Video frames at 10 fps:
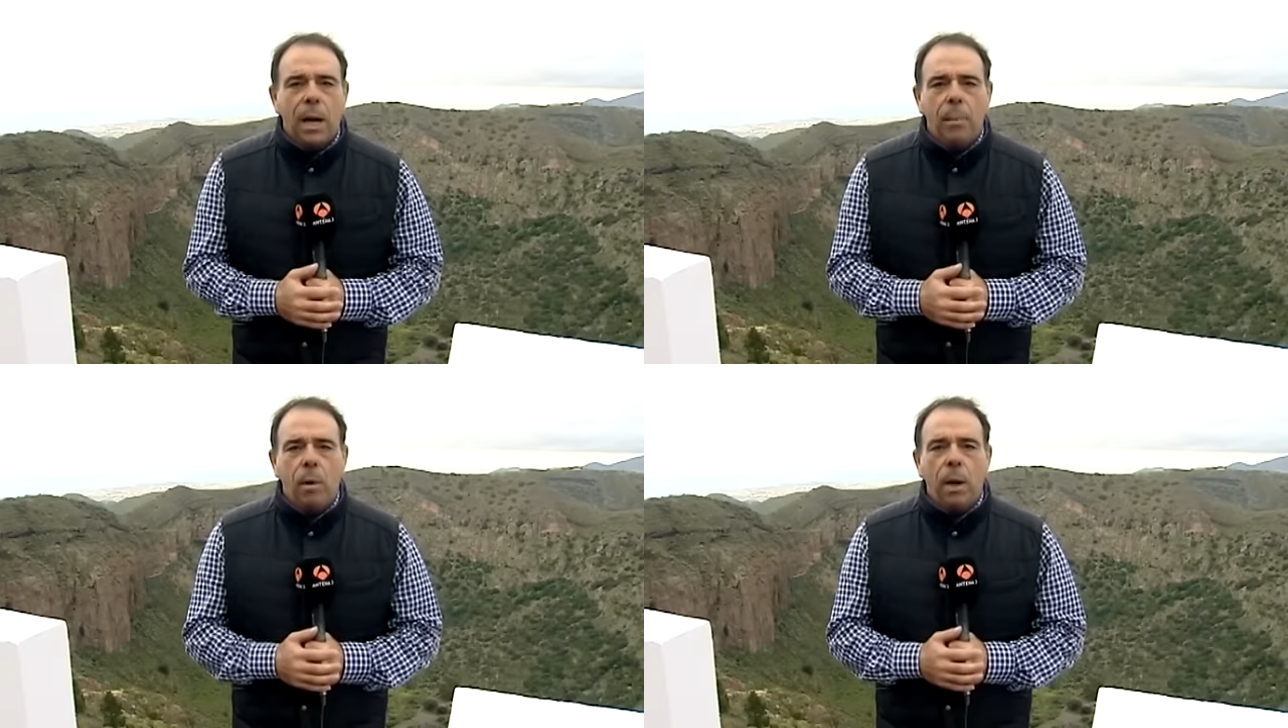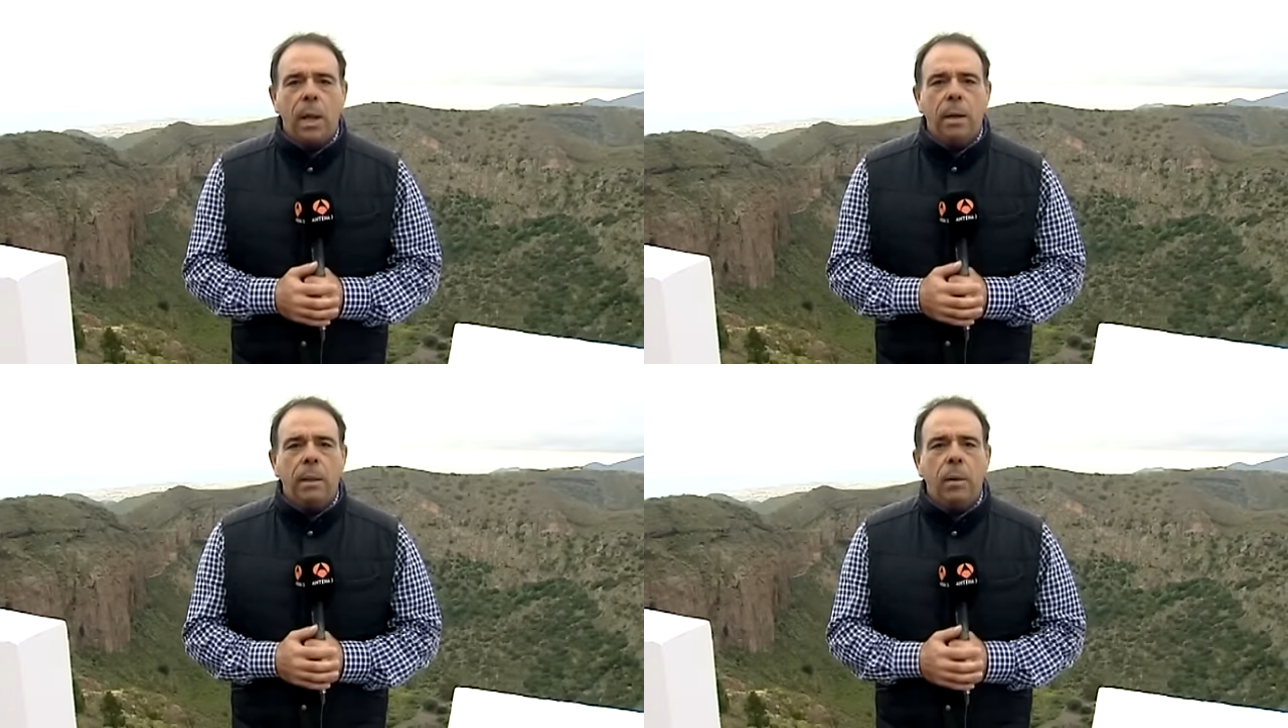La
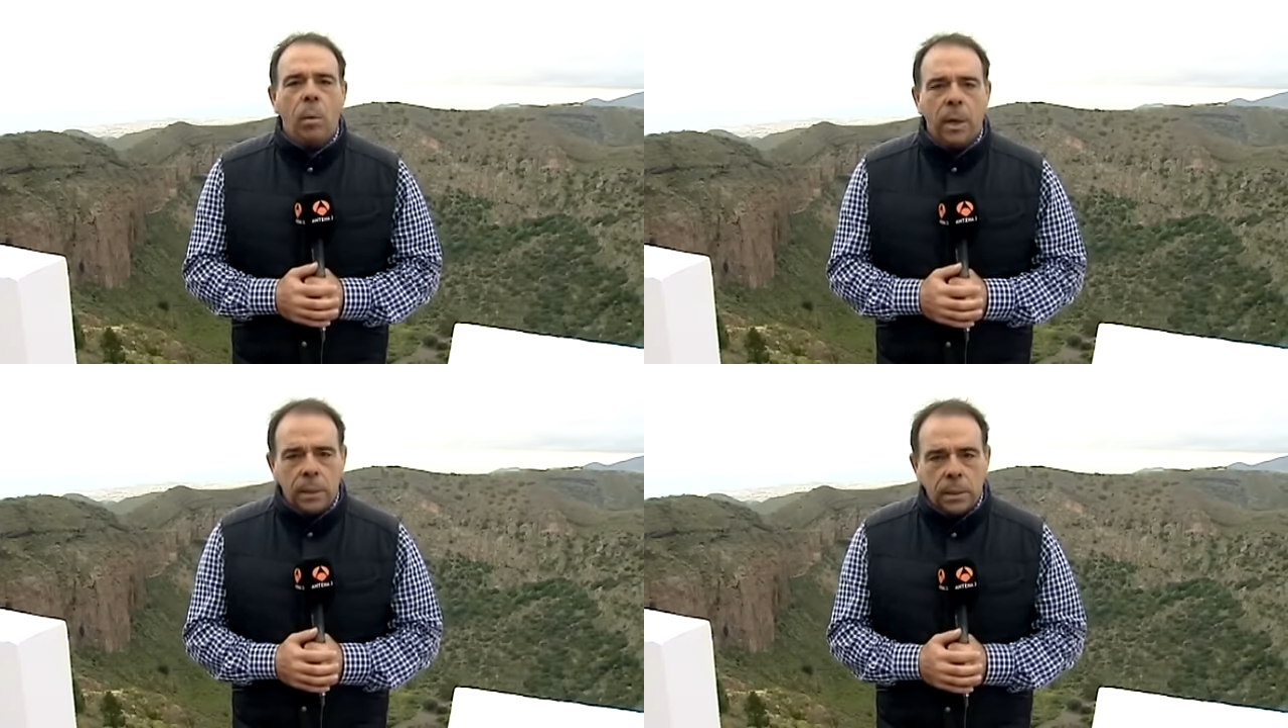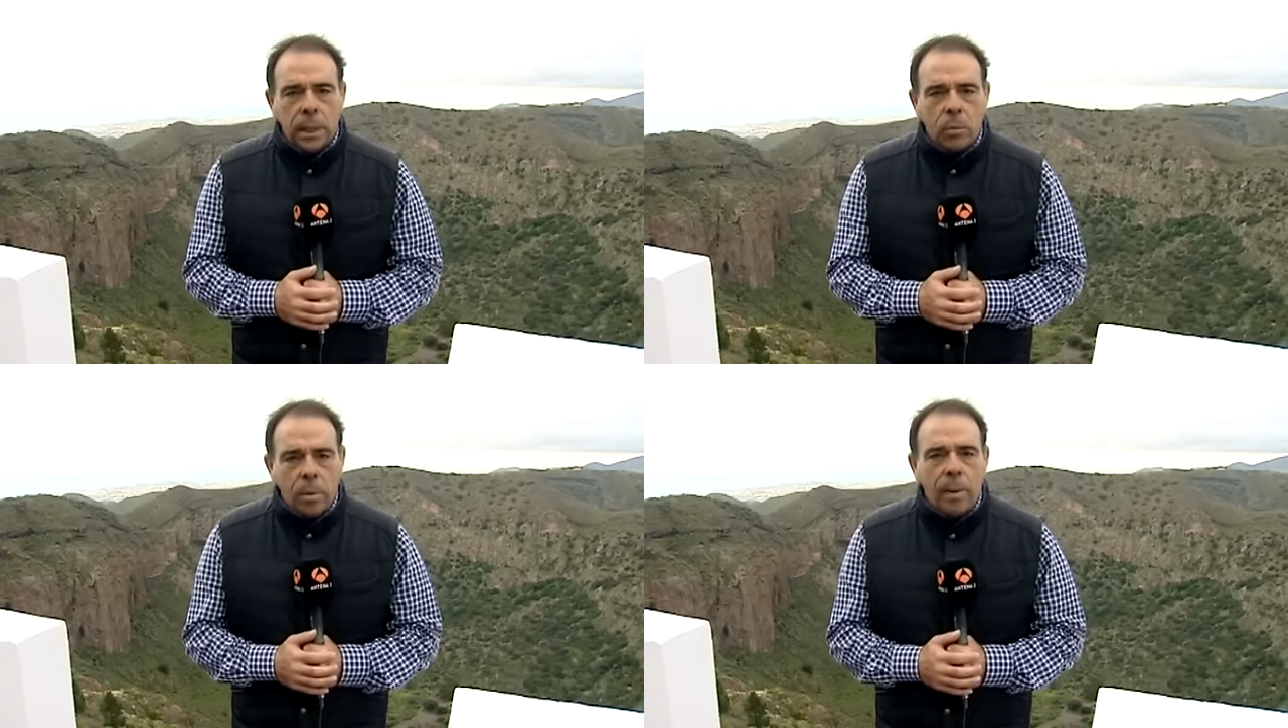mujer, de
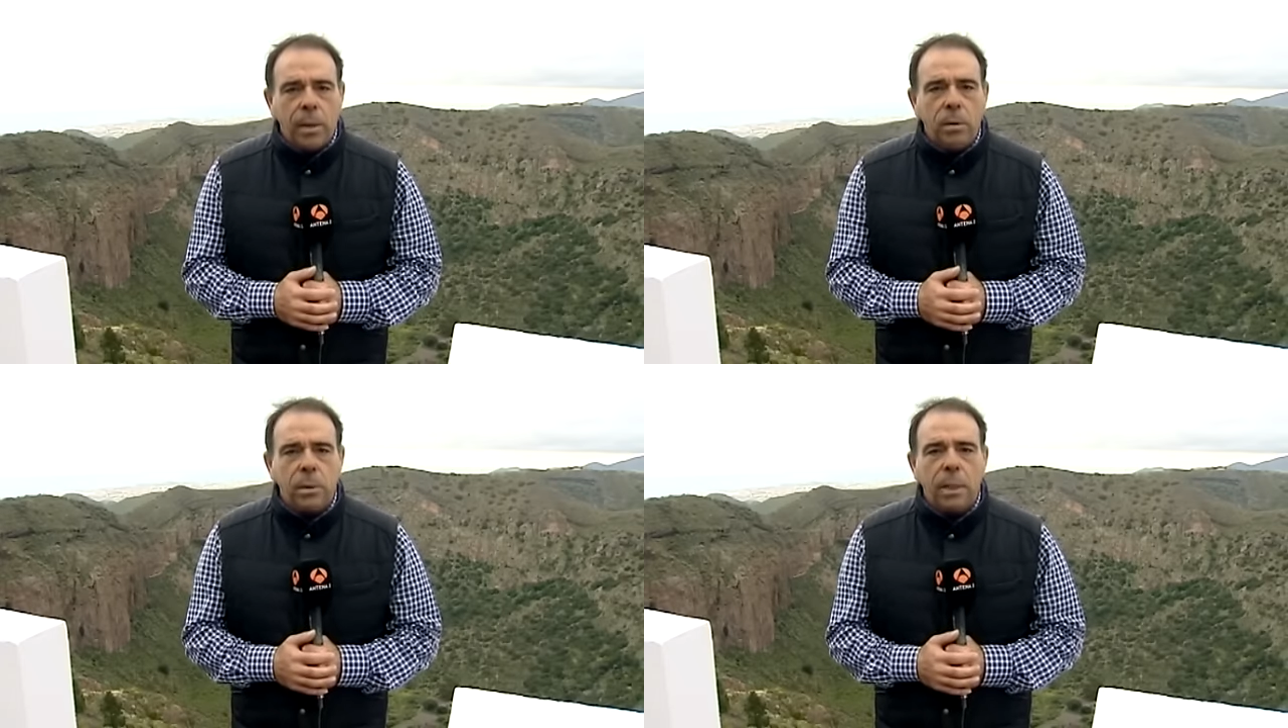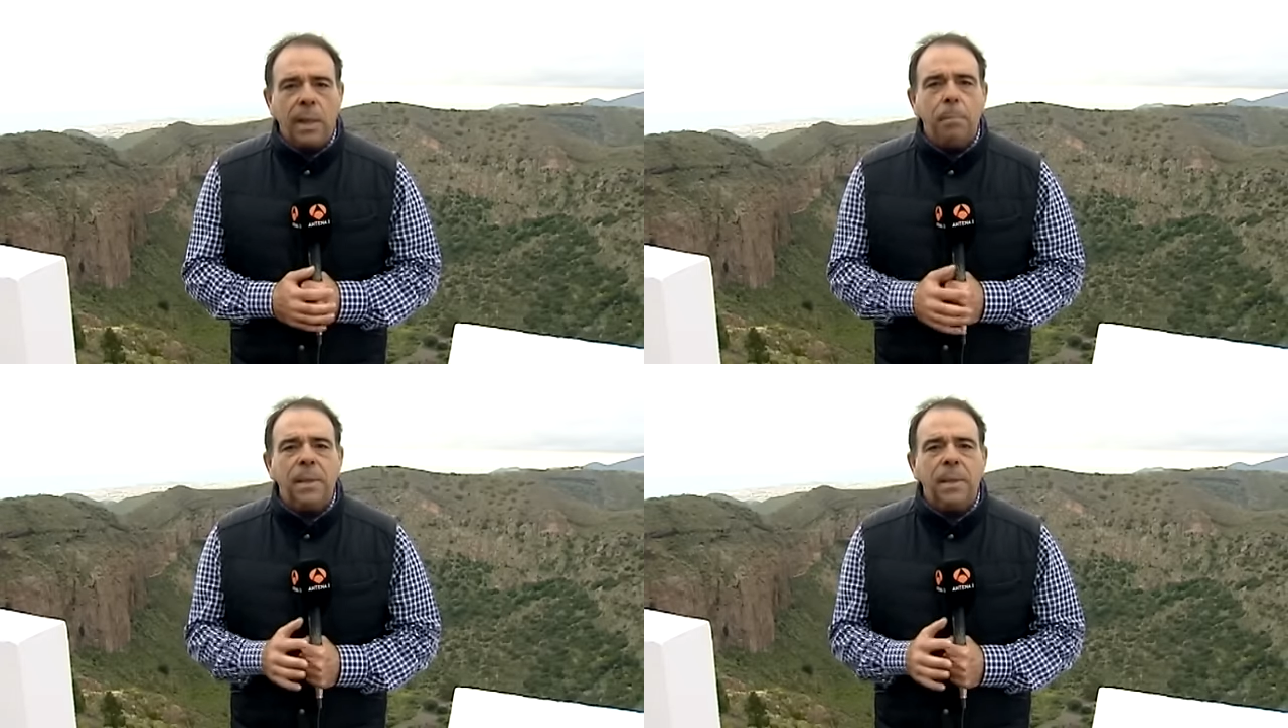49 años de edad,